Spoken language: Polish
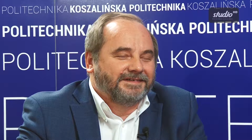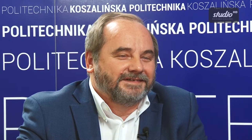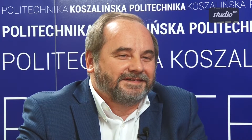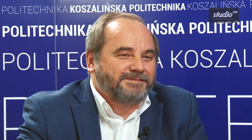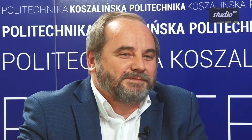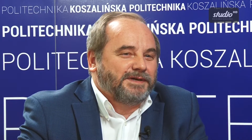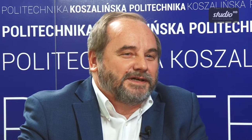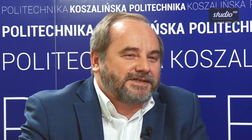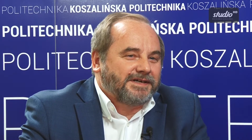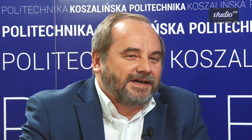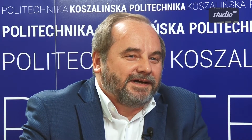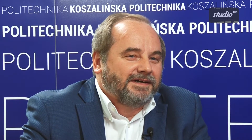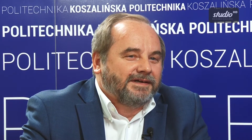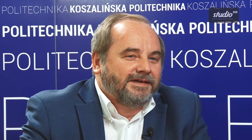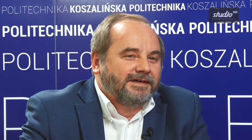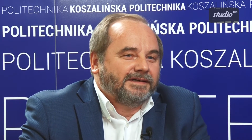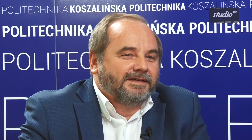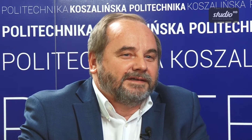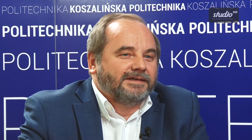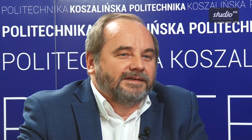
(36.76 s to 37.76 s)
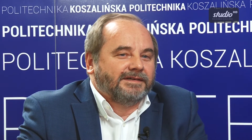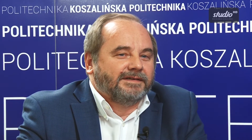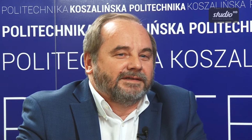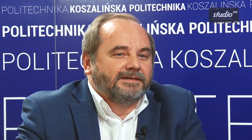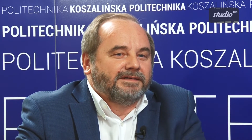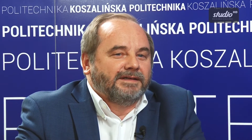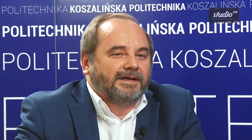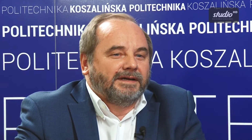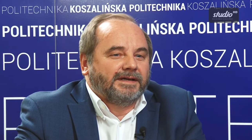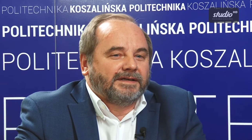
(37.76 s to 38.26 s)
zmierza,
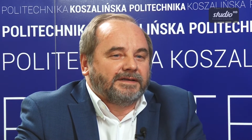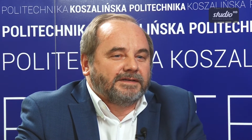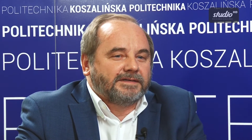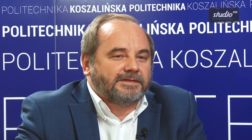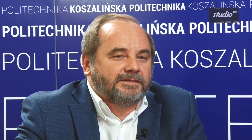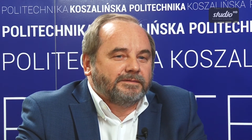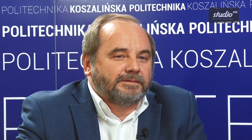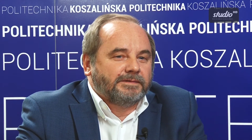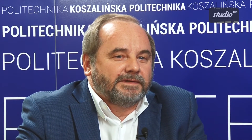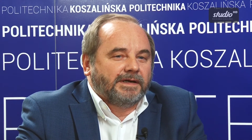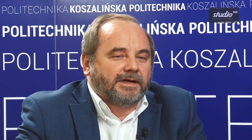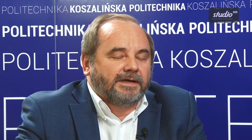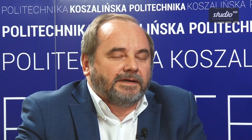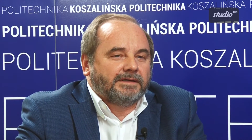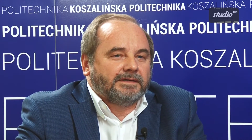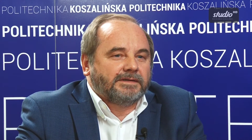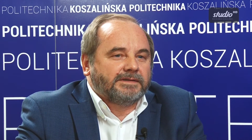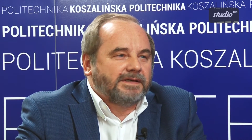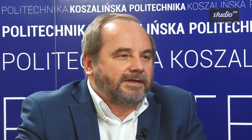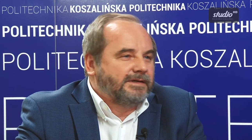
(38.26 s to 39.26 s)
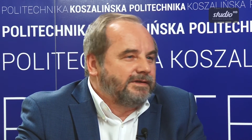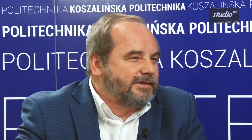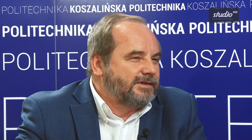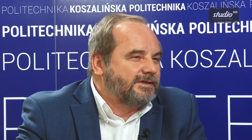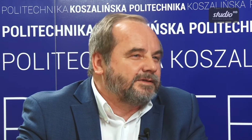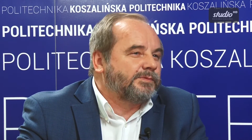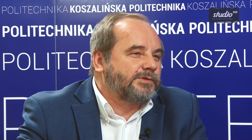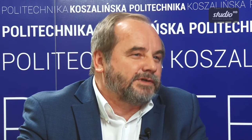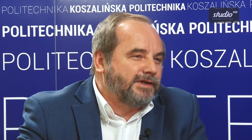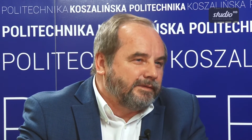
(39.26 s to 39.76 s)
y, na jakie studia chce iść,
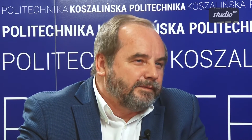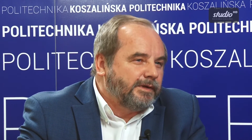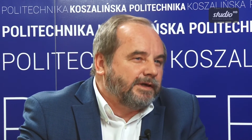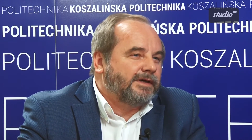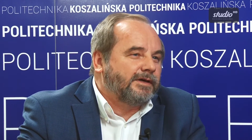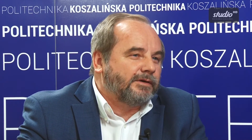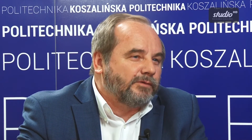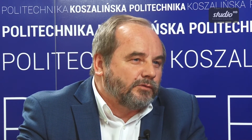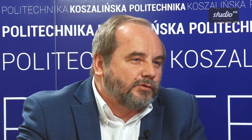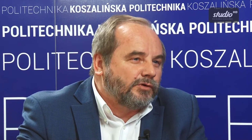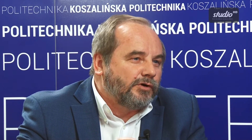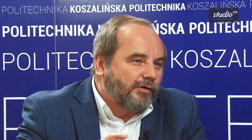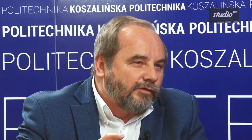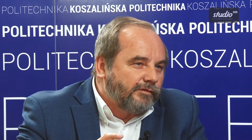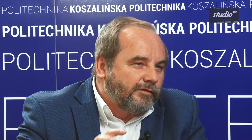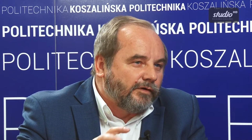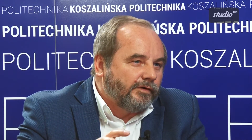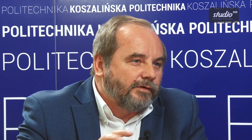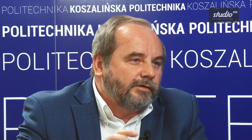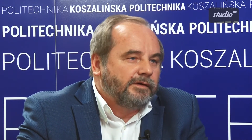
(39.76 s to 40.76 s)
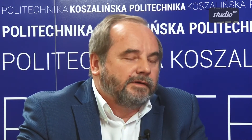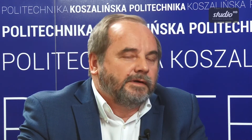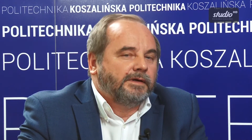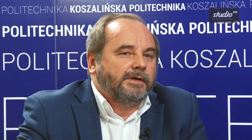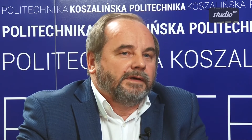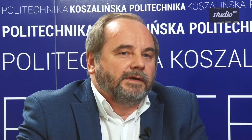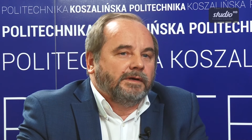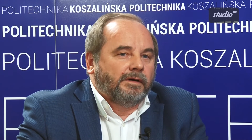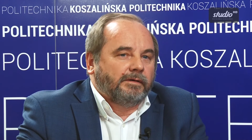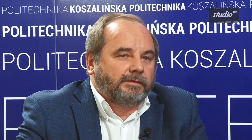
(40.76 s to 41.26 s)
czy przynajmniej kierunkowo
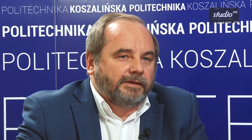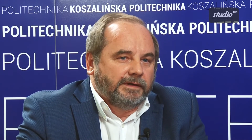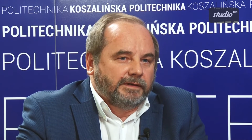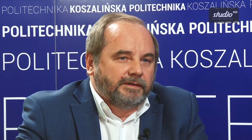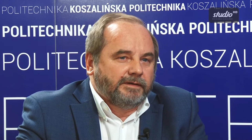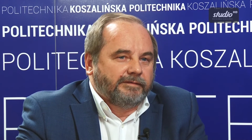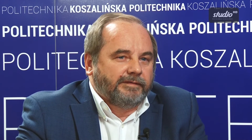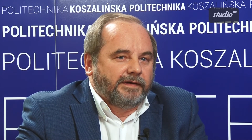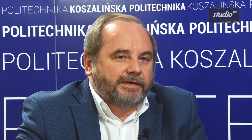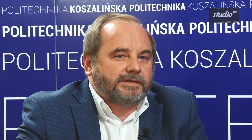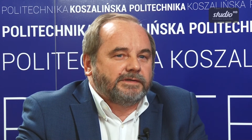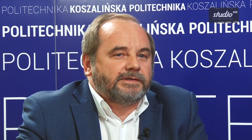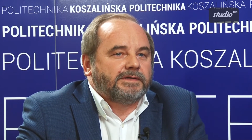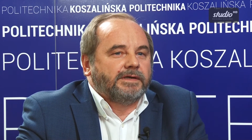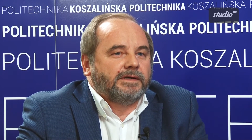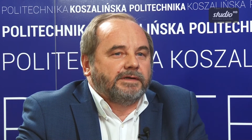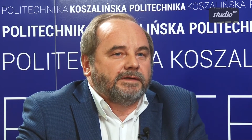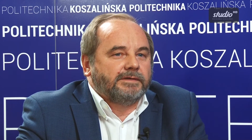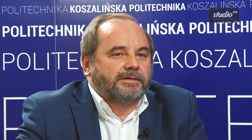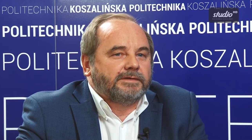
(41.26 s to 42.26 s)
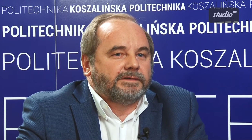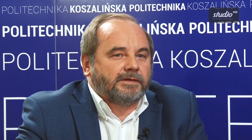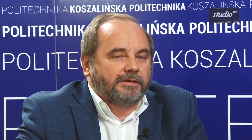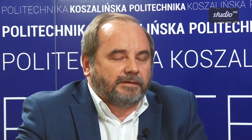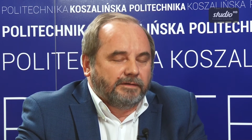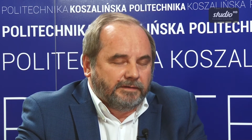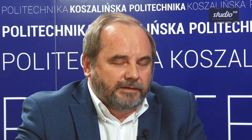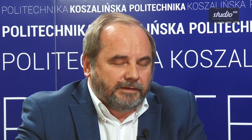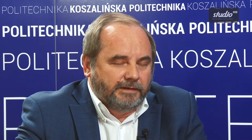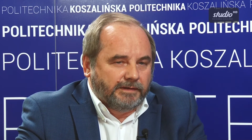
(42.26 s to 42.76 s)
orientować się, co
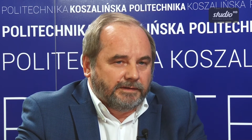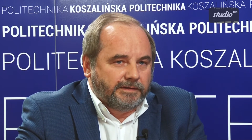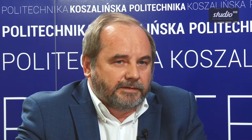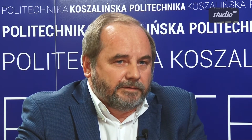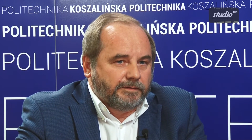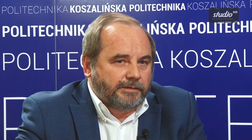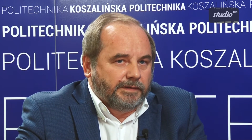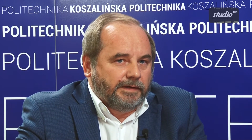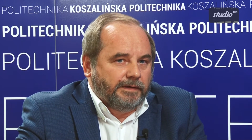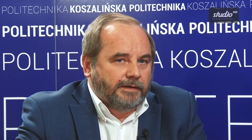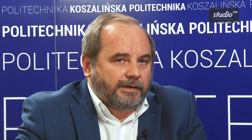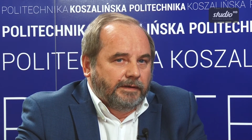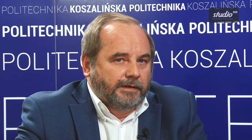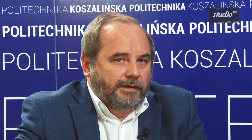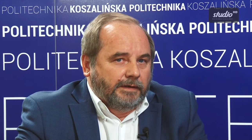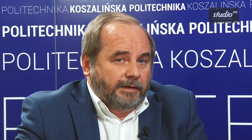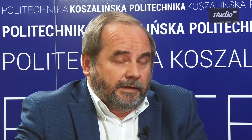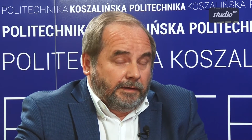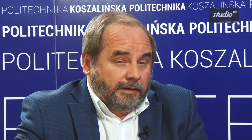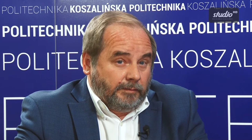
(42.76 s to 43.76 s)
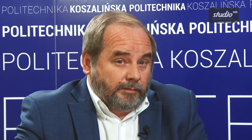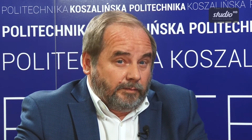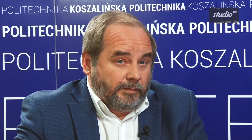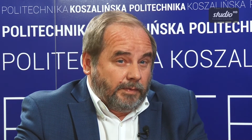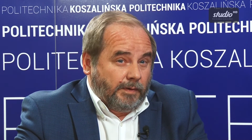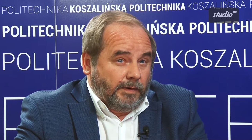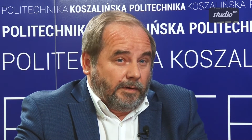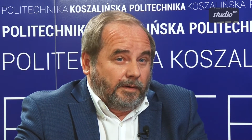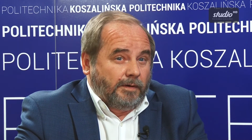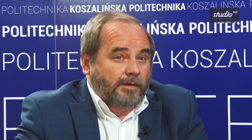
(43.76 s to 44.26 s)
go interesuje.
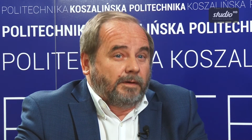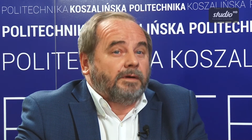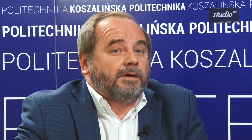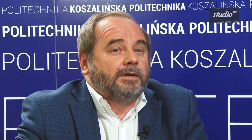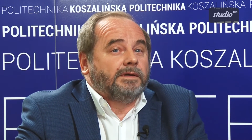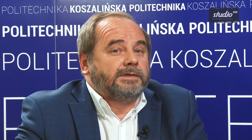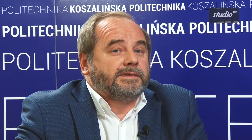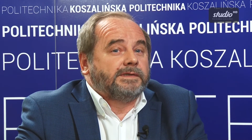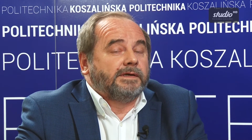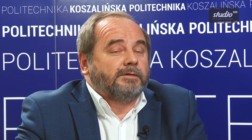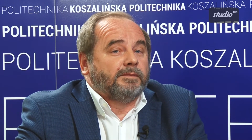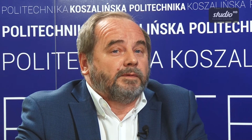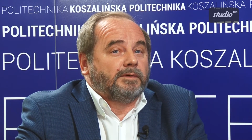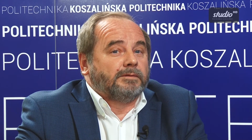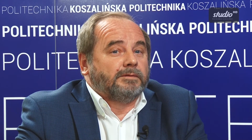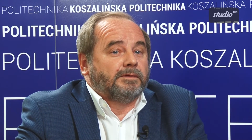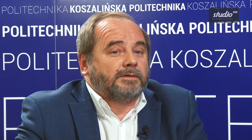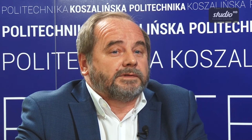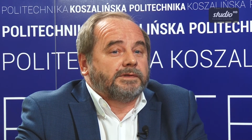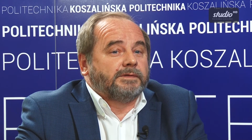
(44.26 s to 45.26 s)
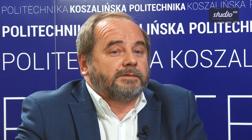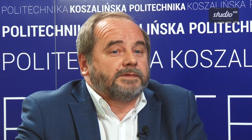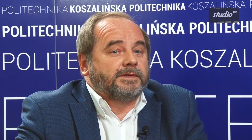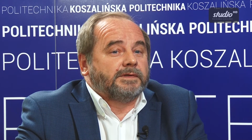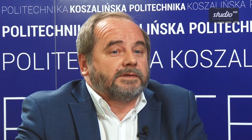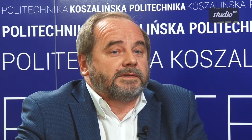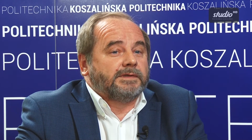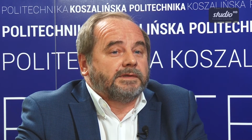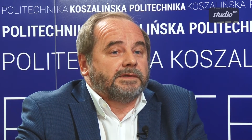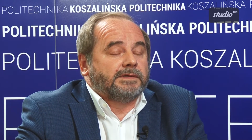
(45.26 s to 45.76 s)
Bo liceum
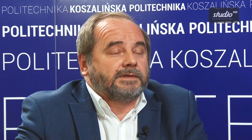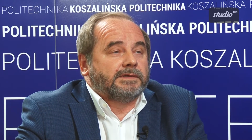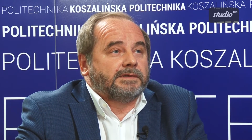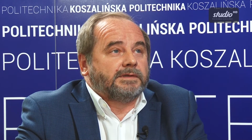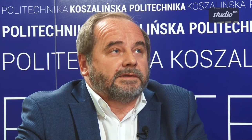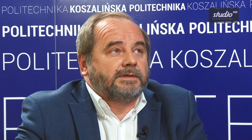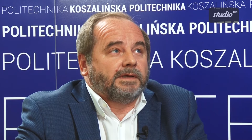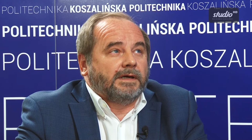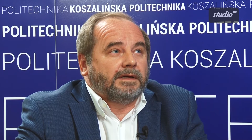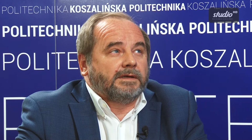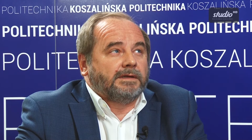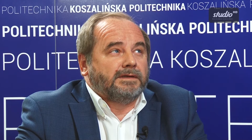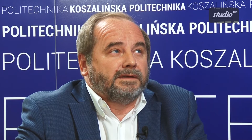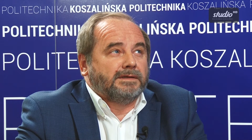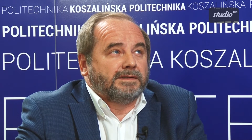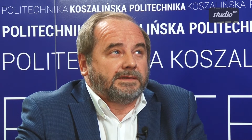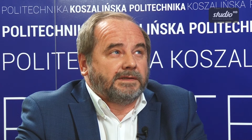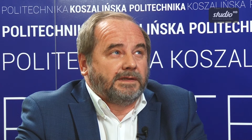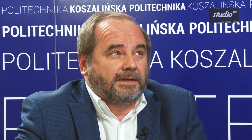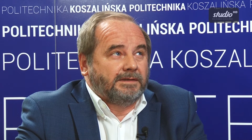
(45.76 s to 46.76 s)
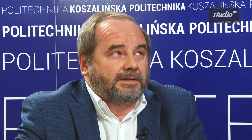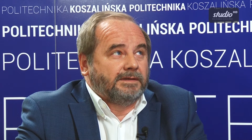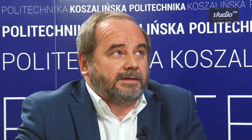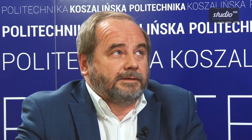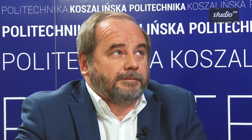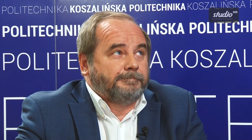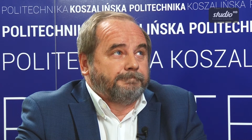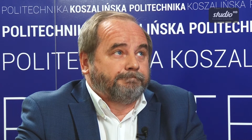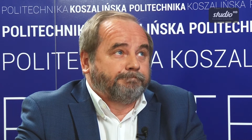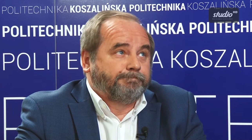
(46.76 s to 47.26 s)
ogólnokształcące jest tak niestety